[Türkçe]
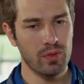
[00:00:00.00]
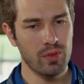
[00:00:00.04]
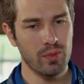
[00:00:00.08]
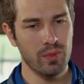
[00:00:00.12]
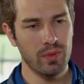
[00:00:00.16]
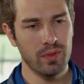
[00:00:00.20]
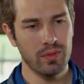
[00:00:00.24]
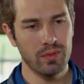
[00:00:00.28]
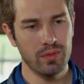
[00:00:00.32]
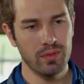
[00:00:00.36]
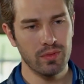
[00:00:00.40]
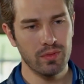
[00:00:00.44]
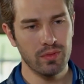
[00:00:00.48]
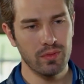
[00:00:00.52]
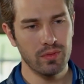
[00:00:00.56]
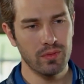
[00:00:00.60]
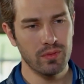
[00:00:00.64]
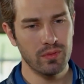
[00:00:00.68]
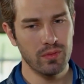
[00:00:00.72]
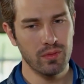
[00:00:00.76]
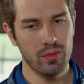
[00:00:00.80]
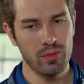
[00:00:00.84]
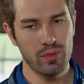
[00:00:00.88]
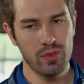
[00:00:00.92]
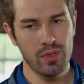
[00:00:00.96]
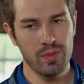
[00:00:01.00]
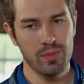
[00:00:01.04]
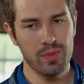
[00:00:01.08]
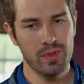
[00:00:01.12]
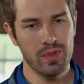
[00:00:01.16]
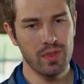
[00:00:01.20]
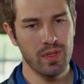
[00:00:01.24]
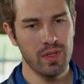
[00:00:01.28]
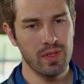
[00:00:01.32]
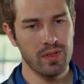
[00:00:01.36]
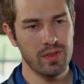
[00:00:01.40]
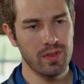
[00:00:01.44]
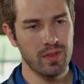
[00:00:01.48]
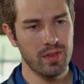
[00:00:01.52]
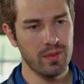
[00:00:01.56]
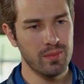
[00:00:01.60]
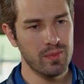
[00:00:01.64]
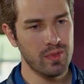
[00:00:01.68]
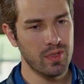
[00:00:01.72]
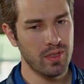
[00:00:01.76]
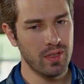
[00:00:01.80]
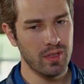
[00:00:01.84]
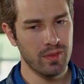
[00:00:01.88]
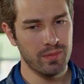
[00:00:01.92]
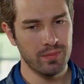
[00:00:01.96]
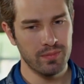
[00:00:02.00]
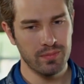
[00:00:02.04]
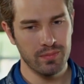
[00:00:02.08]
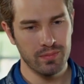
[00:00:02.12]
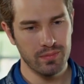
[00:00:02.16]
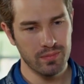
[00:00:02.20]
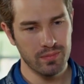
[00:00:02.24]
O zaman üzerimizi değiştirelim çıkalım.